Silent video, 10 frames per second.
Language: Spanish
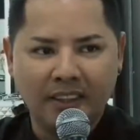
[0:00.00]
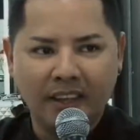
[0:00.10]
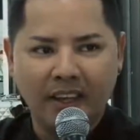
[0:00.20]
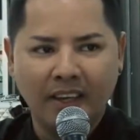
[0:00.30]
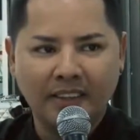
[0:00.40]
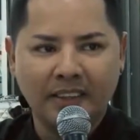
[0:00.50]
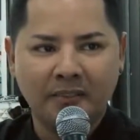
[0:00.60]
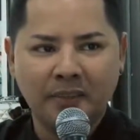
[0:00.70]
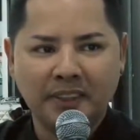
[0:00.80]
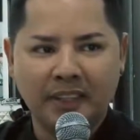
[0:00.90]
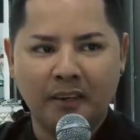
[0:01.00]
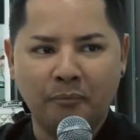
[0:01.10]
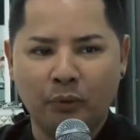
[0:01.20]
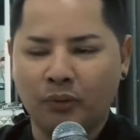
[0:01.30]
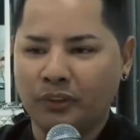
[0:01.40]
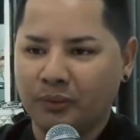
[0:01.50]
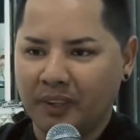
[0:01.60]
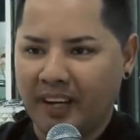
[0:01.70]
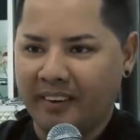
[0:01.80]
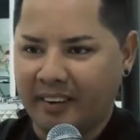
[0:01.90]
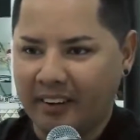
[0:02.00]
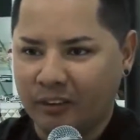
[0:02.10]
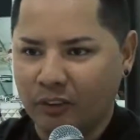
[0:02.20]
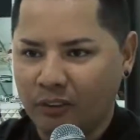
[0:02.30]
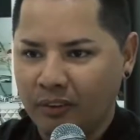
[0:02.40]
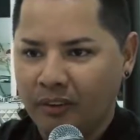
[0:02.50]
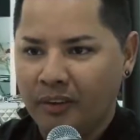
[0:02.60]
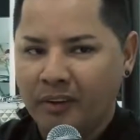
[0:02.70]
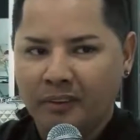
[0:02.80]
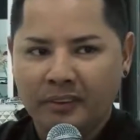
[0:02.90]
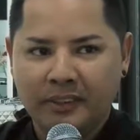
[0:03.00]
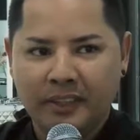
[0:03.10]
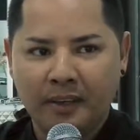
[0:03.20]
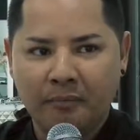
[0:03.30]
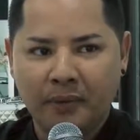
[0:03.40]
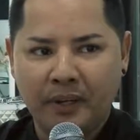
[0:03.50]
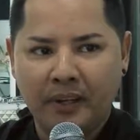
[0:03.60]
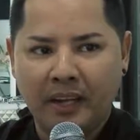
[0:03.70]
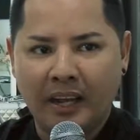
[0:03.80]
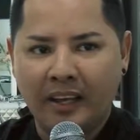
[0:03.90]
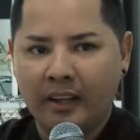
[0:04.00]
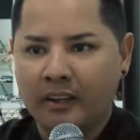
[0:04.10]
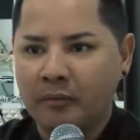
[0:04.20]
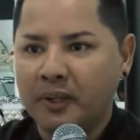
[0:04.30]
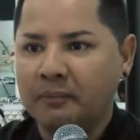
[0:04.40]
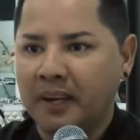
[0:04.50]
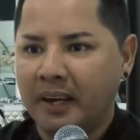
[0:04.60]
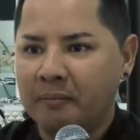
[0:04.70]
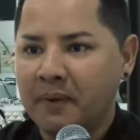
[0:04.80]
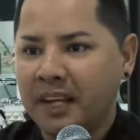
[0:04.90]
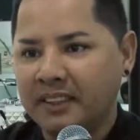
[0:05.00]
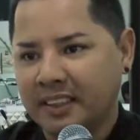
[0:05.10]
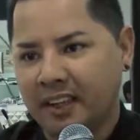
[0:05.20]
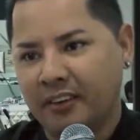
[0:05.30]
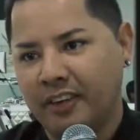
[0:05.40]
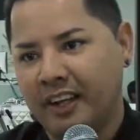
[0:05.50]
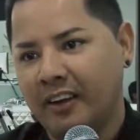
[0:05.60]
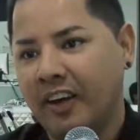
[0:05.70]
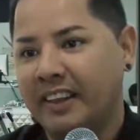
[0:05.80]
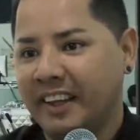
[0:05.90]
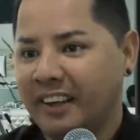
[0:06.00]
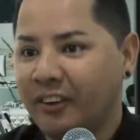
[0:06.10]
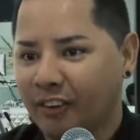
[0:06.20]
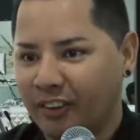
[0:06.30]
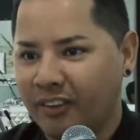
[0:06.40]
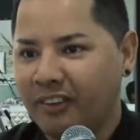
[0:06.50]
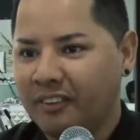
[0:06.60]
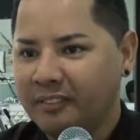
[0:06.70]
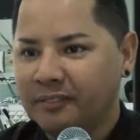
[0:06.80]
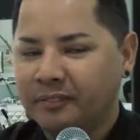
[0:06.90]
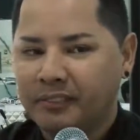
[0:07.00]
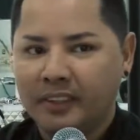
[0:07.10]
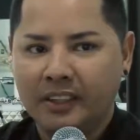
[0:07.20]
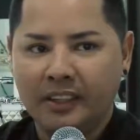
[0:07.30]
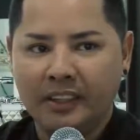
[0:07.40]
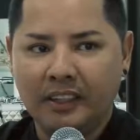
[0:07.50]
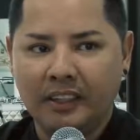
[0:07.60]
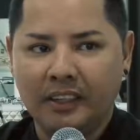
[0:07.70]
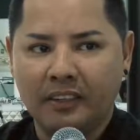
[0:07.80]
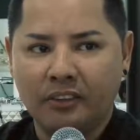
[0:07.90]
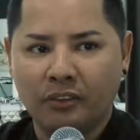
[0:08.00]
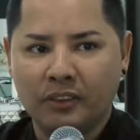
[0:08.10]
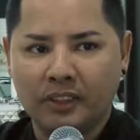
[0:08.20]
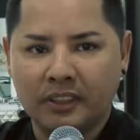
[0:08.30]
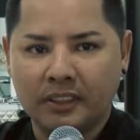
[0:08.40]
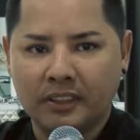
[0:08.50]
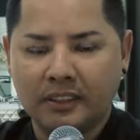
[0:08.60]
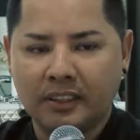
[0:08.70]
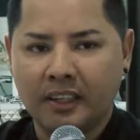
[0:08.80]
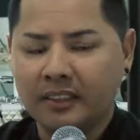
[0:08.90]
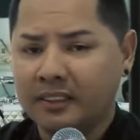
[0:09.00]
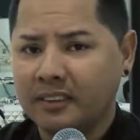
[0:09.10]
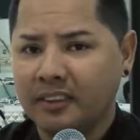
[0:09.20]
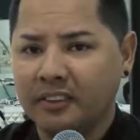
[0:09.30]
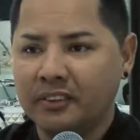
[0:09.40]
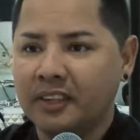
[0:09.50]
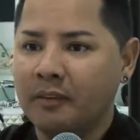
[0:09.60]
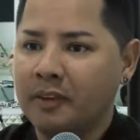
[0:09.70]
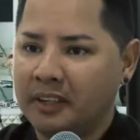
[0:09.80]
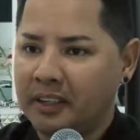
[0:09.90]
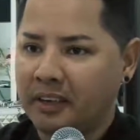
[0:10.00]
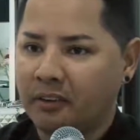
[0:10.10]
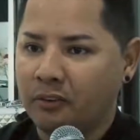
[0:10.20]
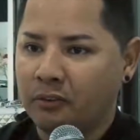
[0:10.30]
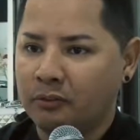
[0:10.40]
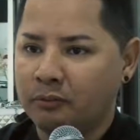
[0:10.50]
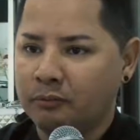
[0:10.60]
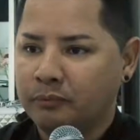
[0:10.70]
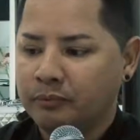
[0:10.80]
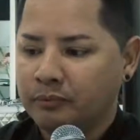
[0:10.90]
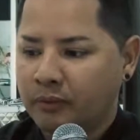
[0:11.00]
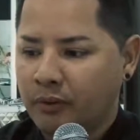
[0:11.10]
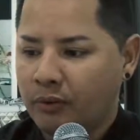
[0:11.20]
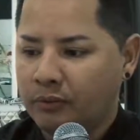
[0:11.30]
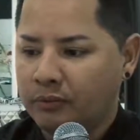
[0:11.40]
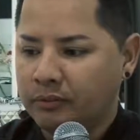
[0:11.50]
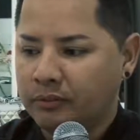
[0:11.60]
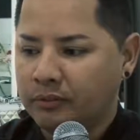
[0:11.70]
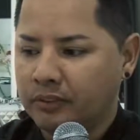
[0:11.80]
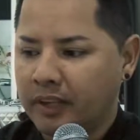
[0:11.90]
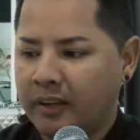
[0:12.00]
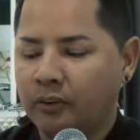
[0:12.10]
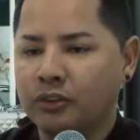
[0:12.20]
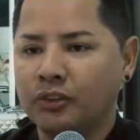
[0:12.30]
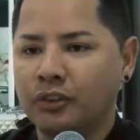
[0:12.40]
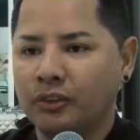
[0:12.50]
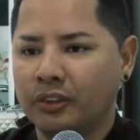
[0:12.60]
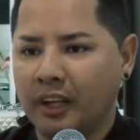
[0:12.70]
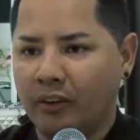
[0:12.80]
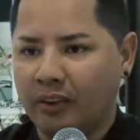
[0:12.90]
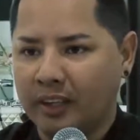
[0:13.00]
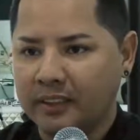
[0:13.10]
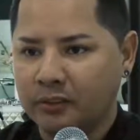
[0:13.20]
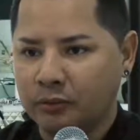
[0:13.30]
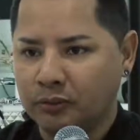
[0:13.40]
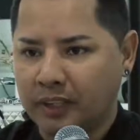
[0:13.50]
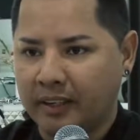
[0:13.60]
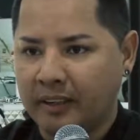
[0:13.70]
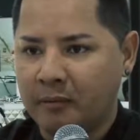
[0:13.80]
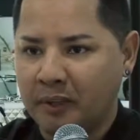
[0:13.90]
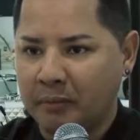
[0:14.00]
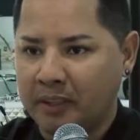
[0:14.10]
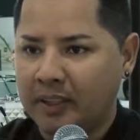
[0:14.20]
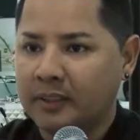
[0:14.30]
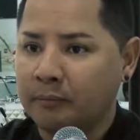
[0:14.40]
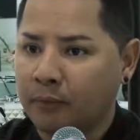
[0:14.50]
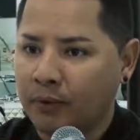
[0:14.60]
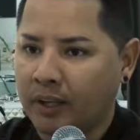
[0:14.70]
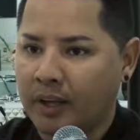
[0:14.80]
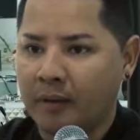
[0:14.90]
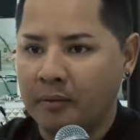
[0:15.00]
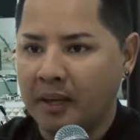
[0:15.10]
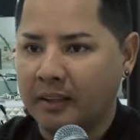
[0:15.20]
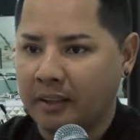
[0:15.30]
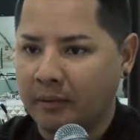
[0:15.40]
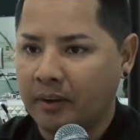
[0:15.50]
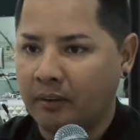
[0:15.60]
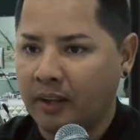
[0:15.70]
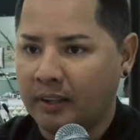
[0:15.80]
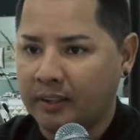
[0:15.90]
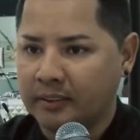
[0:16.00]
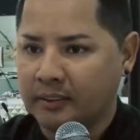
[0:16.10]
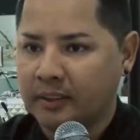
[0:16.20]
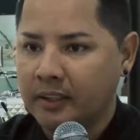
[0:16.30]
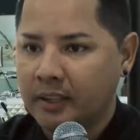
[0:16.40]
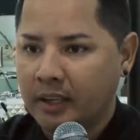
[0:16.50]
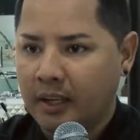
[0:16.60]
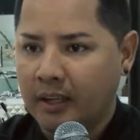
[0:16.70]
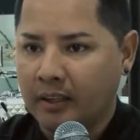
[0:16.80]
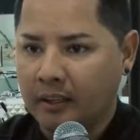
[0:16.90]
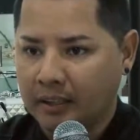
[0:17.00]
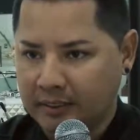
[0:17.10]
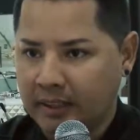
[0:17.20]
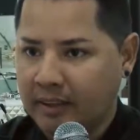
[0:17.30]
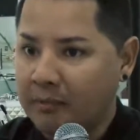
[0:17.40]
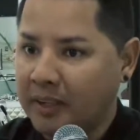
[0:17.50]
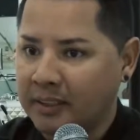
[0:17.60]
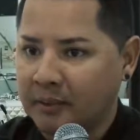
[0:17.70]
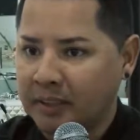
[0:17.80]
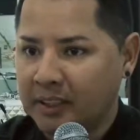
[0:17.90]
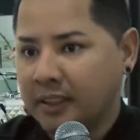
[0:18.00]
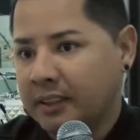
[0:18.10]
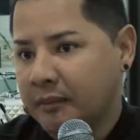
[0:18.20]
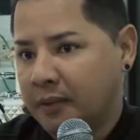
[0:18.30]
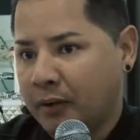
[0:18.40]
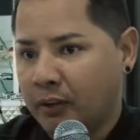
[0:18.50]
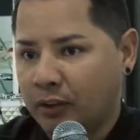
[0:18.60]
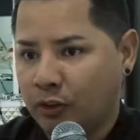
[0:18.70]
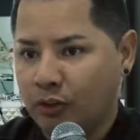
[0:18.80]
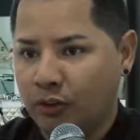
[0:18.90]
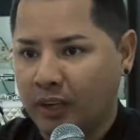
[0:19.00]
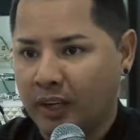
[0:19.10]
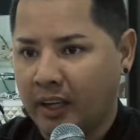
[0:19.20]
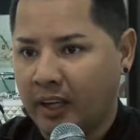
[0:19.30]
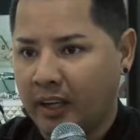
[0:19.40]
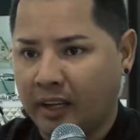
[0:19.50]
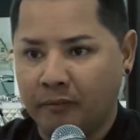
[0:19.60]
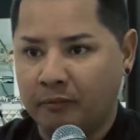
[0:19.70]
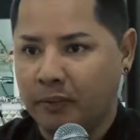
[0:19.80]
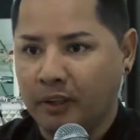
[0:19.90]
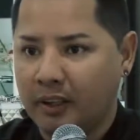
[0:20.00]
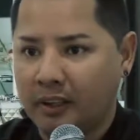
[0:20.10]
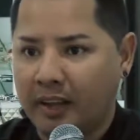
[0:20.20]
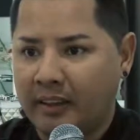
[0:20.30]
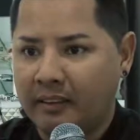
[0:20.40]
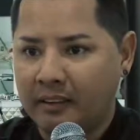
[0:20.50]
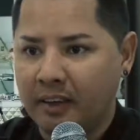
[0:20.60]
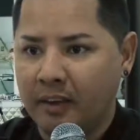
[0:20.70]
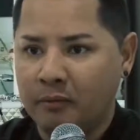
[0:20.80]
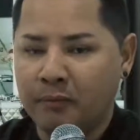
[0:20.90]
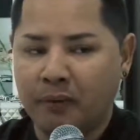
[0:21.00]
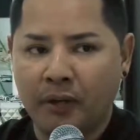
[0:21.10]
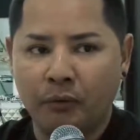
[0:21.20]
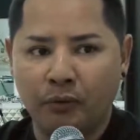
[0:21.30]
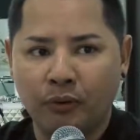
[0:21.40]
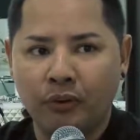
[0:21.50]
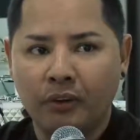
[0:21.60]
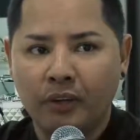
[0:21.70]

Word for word: Este Miss Tarapoto es un gran reto. Siempre la gente va a esperar más de lo de lo anterior, ¿no? Y, entonces, gracias a Dios que ya venía con, con la noción de lo que es un certamen de belleza, porque ya había trabajado antes en, en, certámenes de belleza. Marco Antonio era el que atendía el Miss Perú, ¿no?